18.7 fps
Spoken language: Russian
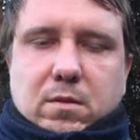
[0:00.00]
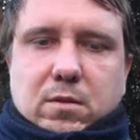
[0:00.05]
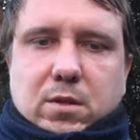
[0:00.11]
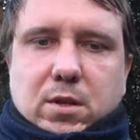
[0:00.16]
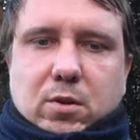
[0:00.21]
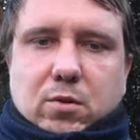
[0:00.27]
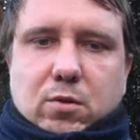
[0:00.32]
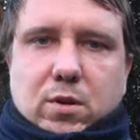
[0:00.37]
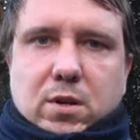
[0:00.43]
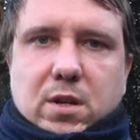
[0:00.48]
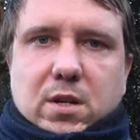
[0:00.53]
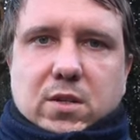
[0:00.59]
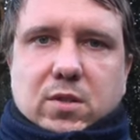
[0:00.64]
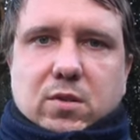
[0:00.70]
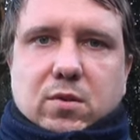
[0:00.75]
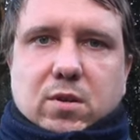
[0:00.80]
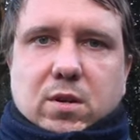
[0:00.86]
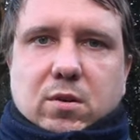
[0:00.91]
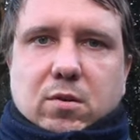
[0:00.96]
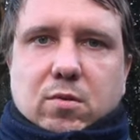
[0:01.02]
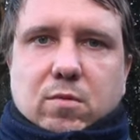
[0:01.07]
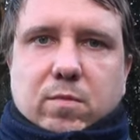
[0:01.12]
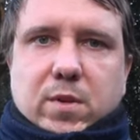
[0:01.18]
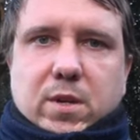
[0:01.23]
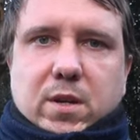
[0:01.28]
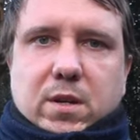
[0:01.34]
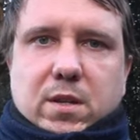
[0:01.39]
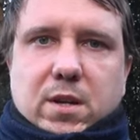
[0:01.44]
такое колесо
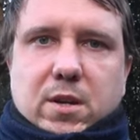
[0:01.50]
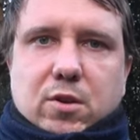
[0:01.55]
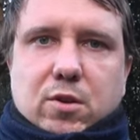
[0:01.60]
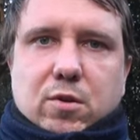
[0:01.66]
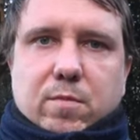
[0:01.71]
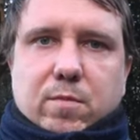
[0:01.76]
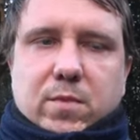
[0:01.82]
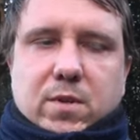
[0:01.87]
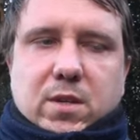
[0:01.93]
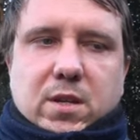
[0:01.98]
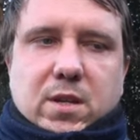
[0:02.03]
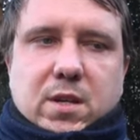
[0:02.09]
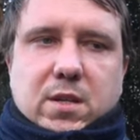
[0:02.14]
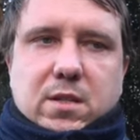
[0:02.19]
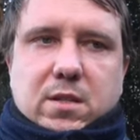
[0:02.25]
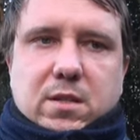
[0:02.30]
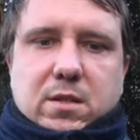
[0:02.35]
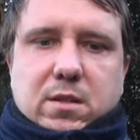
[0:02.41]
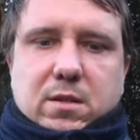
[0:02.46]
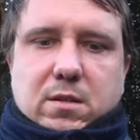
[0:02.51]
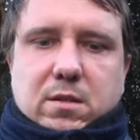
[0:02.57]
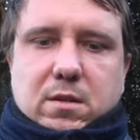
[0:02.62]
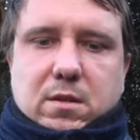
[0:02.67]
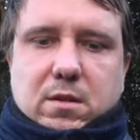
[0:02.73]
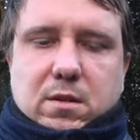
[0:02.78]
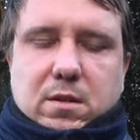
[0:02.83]
огромное. На нем есть э,